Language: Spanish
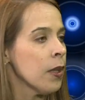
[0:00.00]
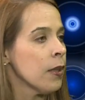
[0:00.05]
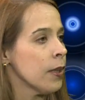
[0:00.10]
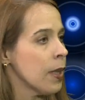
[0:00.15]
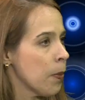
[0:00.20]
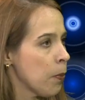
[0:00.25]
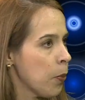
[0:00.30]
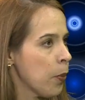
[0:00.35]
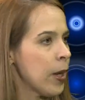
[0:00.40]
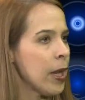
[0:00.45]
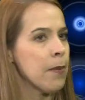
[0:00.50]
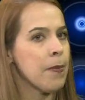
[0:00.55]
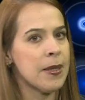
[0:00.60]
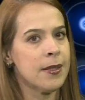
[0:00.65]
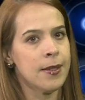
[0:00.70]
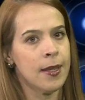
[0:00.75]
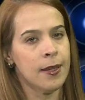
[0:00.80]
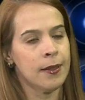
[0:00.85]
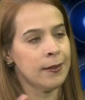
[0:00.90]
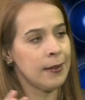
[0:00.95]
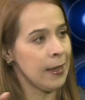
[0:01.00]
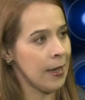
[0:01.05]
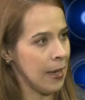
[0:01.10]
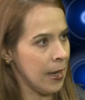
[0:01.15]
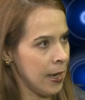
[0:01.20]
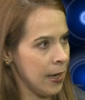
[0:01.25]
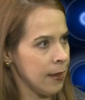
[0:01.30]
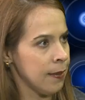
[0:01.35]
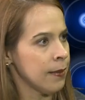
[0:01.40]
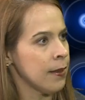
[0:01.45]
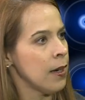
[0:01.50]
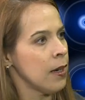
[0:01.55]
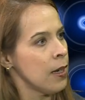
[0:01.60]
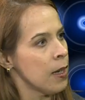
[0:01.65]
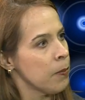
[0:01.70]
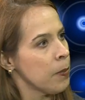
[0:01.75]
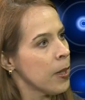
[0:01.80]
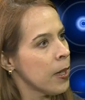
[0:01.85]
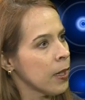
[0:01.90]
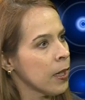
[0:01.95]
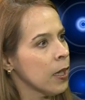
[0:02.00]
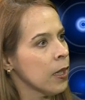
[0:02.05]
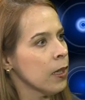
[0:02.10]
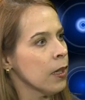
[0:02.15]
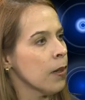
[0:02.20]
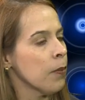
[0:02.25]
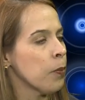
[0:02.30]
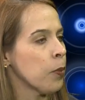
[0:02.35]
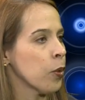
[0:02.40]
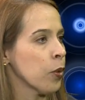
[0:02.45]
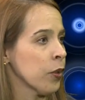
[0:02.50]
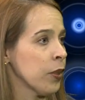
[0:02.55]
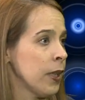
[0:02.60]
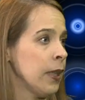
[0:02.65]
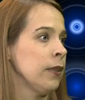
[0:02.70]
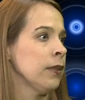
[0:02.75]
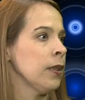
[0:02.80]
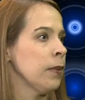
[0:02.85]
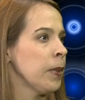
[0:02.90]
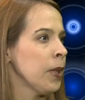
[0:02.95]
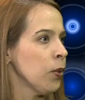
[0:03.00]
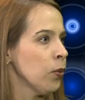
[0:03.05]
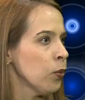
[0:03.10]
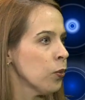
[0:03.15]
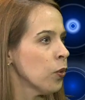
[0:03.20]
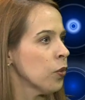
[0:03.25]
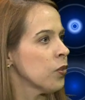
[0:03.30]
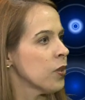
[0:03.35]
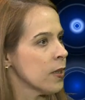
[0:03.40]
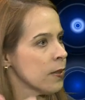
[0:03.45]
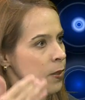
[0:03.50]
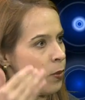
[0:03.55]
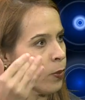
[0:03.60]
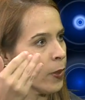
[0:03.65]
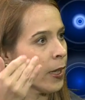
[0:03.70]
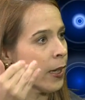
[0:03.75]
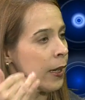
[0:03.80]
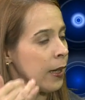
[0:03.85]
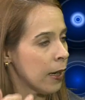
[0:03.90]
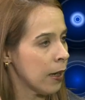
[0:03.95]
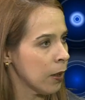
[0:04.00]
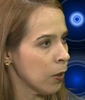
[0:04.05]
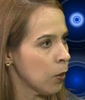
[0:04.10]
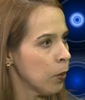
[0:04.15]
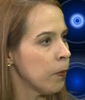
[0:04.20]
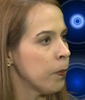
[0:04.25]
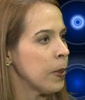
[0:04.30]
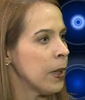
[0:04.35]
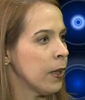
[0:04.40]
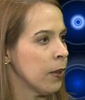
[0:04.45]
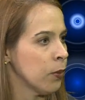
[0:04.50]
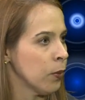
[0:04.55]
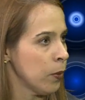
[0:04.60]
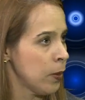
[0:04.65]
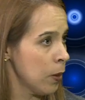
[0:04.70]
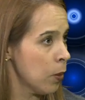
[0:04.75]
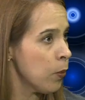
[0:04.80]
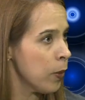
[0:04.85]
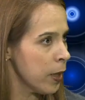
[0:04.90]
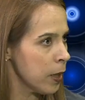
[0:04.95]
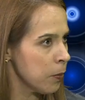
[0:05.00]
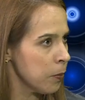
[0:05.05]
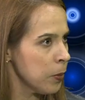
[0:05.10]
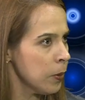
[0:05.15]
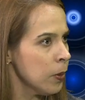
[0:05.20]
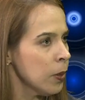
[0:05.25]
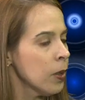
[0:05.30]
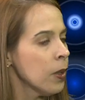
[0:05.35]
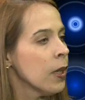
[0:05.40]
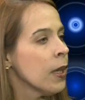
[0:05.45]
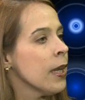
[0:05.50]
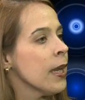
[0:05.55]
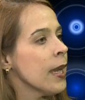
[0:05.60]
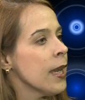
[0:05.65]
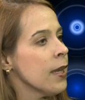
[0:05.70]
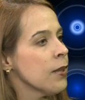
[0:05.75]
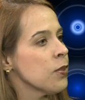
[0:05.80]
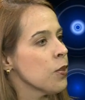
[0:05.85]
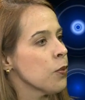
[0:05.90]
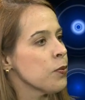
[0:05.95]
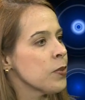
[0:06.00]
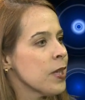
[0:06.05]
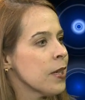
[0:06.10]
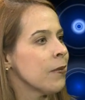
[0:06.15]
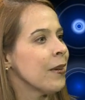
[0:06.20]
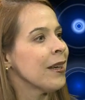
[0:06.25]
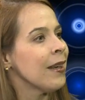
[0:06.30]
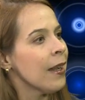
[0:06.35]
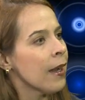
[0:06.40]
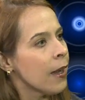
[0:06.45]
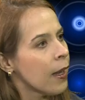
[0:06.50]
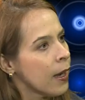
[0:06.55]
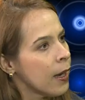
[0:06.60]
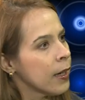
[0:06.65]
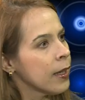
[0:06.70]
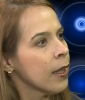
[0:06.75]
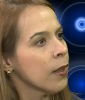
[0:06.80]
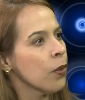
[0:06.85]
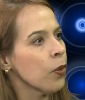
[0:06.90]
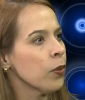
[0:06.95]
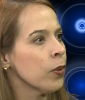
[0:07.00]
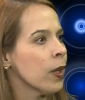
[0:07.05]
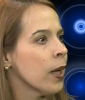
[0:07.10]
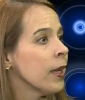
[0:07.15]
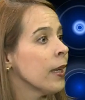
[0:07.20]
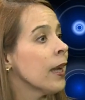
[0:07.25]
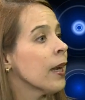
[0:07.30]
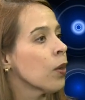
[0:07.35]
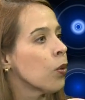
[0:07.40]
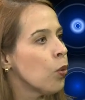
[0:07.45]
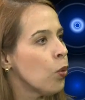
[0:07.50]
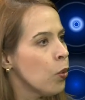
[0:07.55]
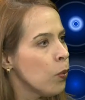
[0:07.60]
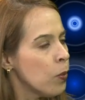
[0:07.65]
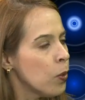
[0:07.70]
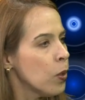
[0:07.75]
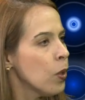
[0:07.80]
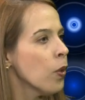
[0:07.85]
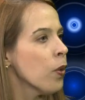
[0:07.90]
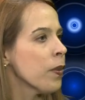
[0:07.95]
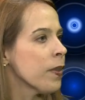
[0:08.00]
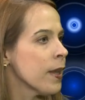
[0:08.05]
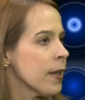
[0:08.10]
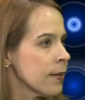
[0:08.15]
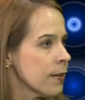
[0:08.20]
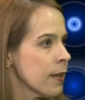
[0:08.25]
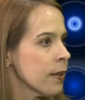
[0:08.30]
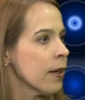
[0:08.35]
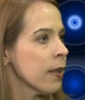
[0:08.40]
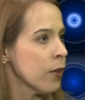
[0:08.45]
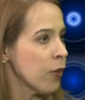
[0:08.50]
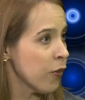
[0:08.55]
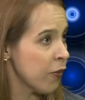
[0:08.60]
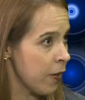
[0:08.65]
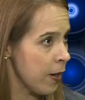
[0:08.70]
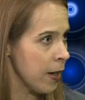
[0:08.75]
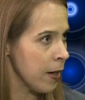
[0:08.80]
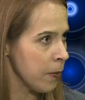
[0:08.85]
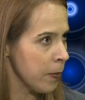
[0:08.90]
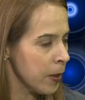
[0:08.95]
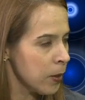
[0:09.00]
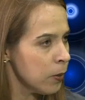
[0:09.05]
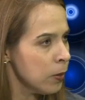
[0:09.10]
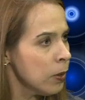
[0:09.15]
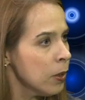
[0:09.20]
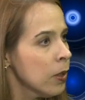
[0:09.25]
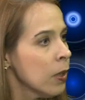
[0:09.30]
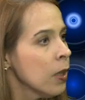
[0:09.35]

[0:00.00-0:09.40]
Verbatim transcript: Después el paciente entra en la máquina por 30 minutos, se hace un scan completo del cuerpo y se observan las áreas donde hay acúmulo de ese radiofármaco.